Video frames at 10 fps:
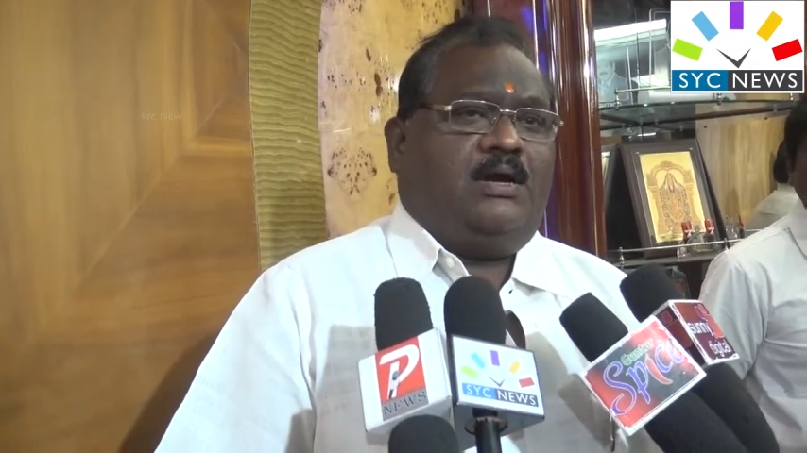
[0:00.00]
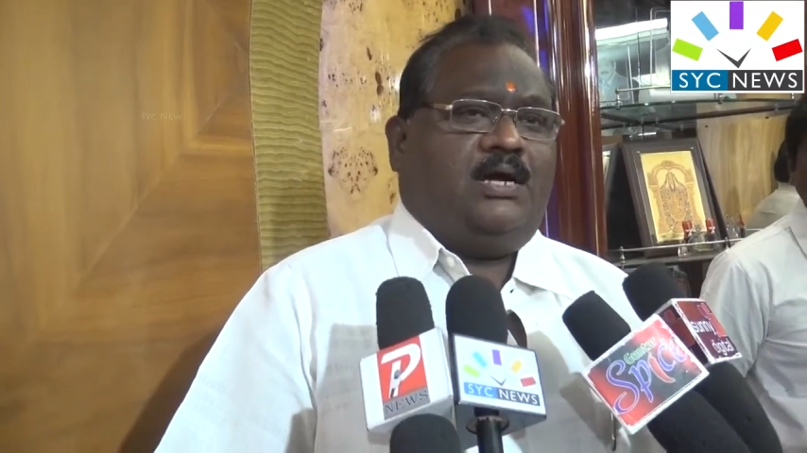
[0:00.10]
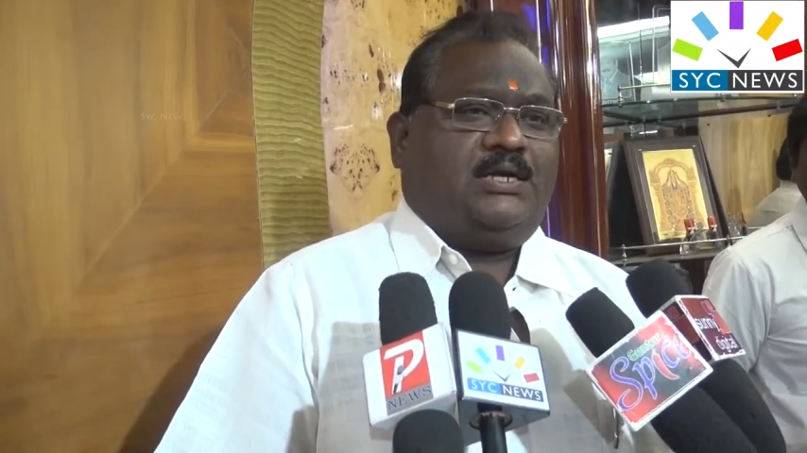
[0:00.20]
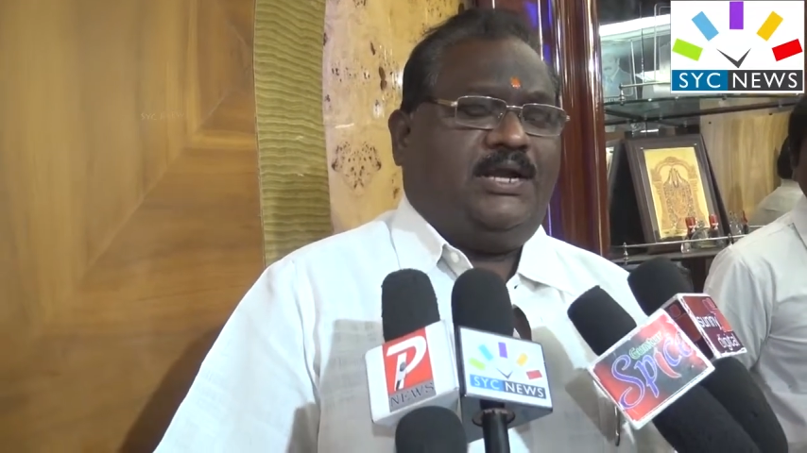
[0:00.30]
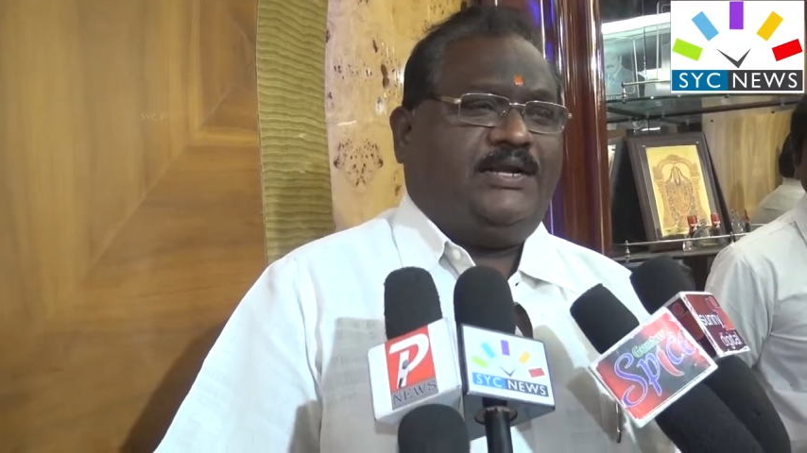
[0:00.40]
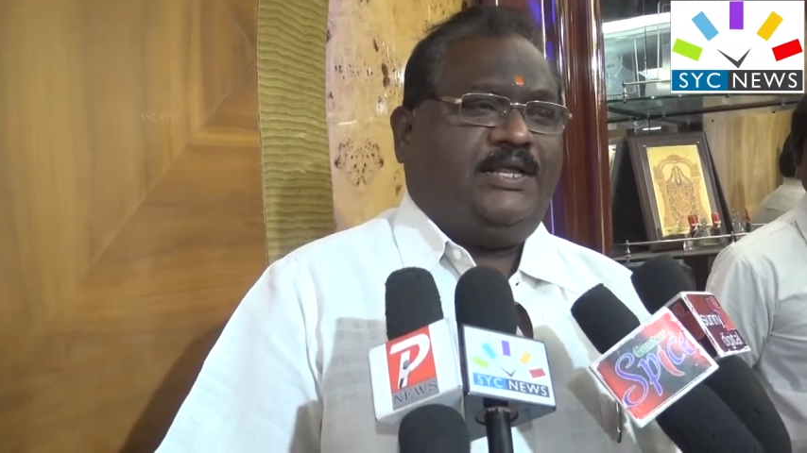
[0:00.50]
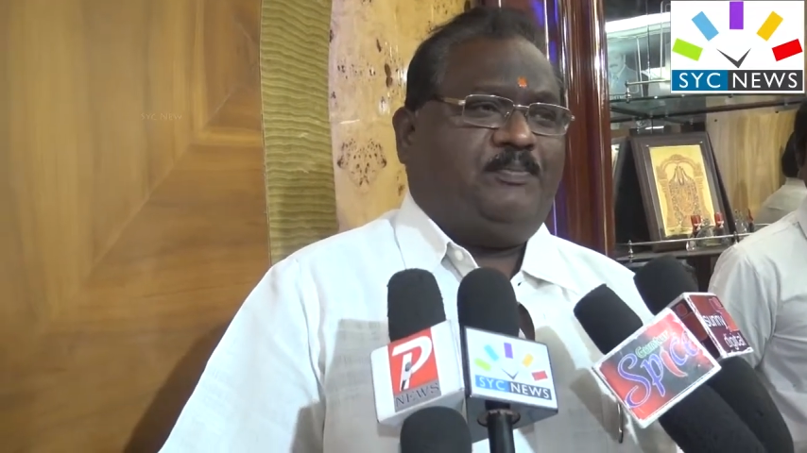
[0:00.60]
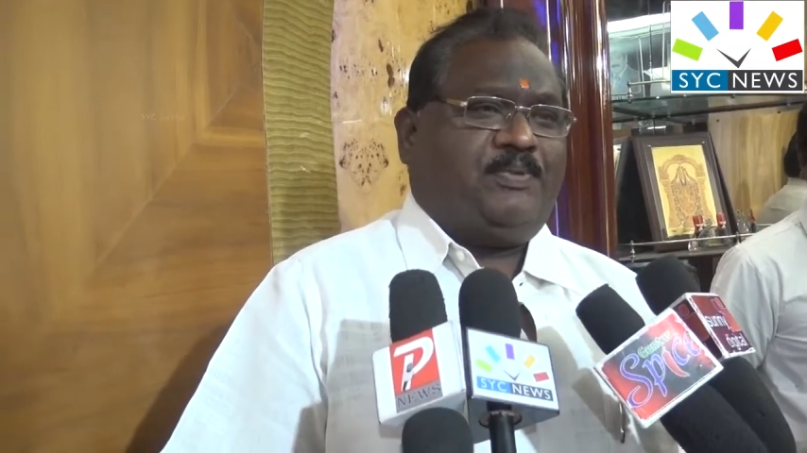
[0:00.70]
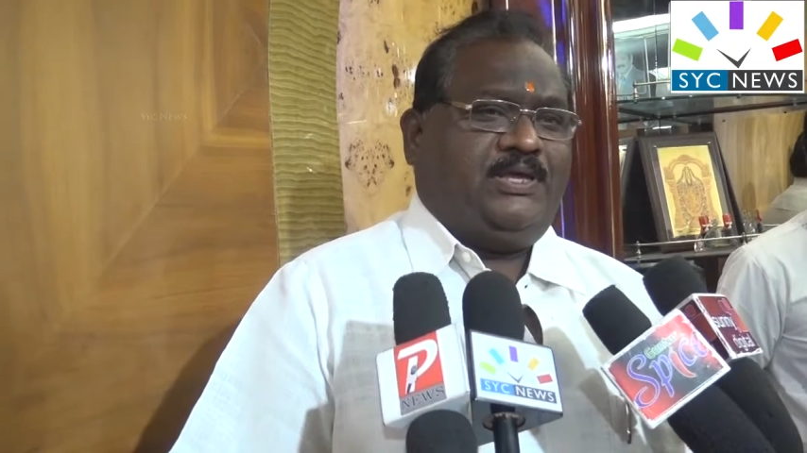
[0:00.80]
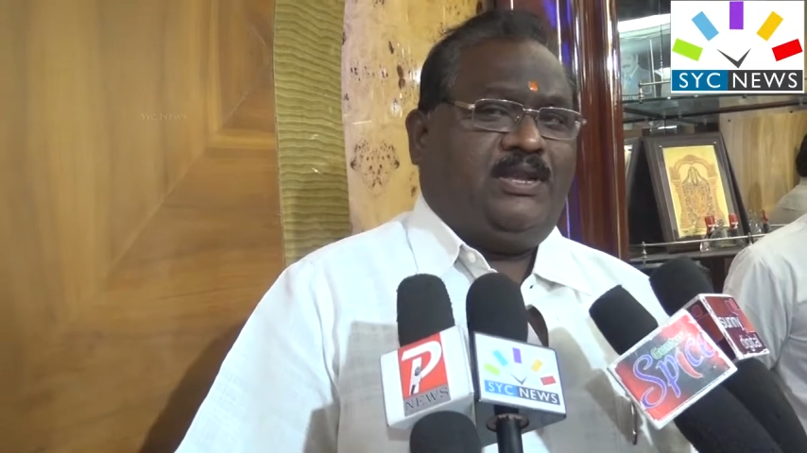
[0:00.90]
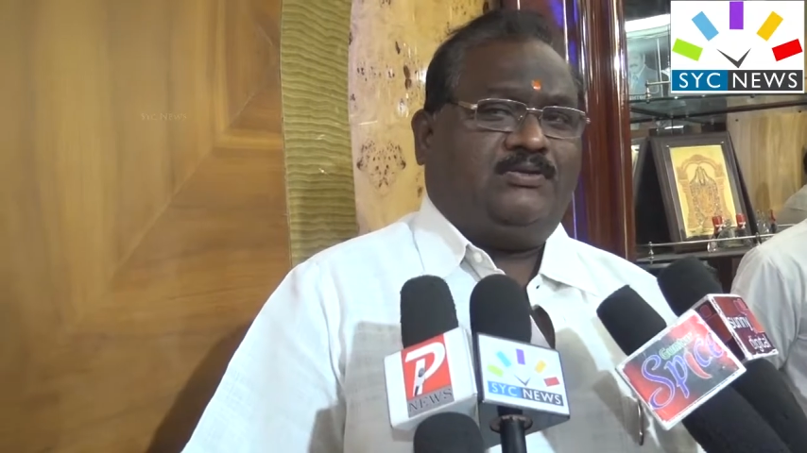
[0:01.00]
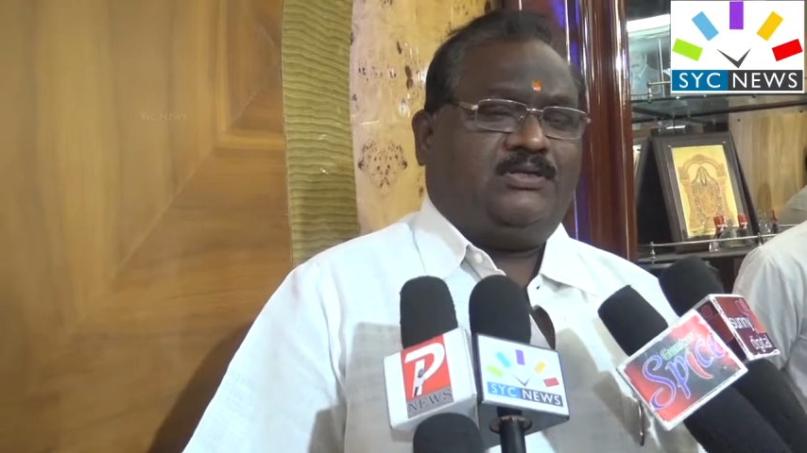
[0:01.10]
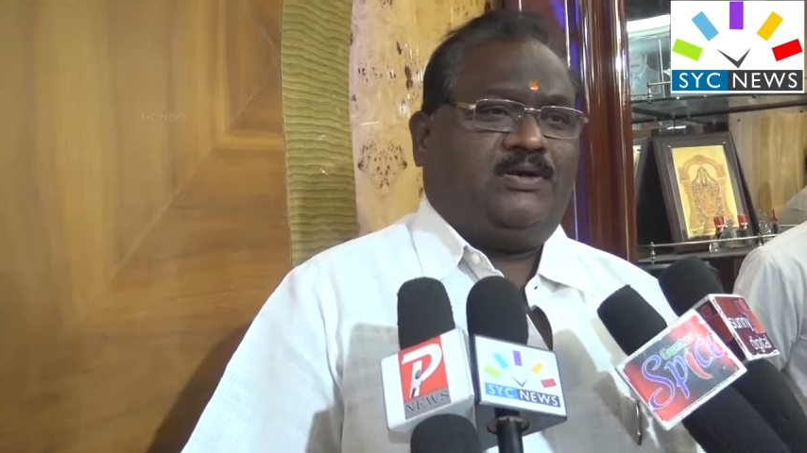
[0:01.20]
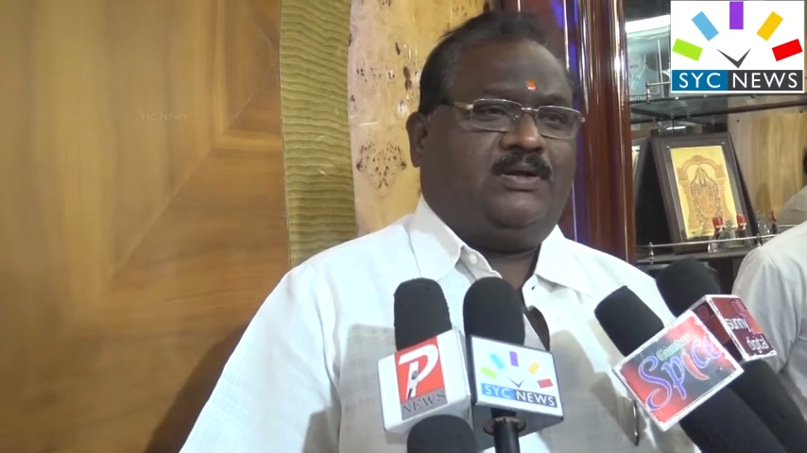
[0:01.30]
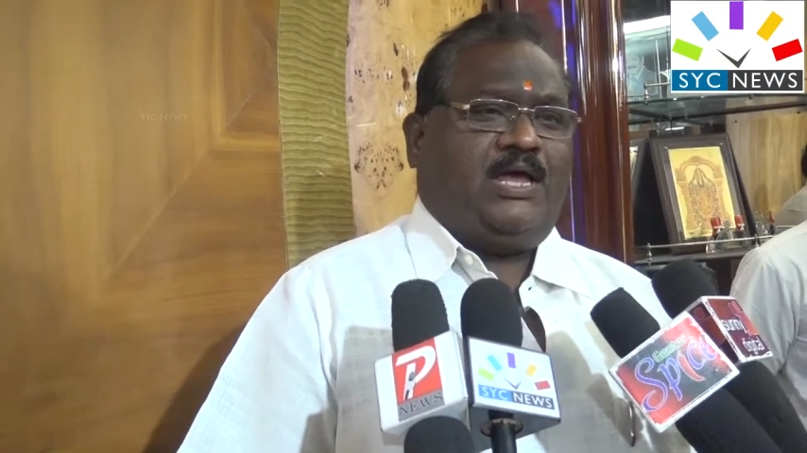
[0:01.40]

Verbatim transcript: అట్లాంటి ప్రజల నుంచి వచ్చిన